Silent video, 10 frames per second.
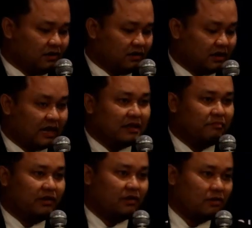ก็ใคร
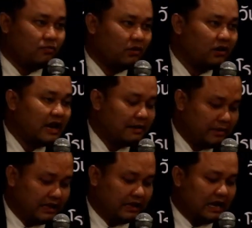มีข้อมูลก็แลก
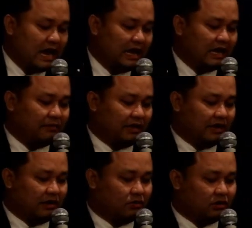เปลี่ยนกันได้นะครับใน
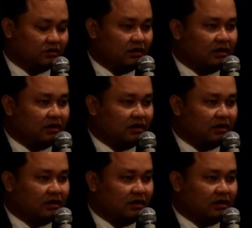อนาคต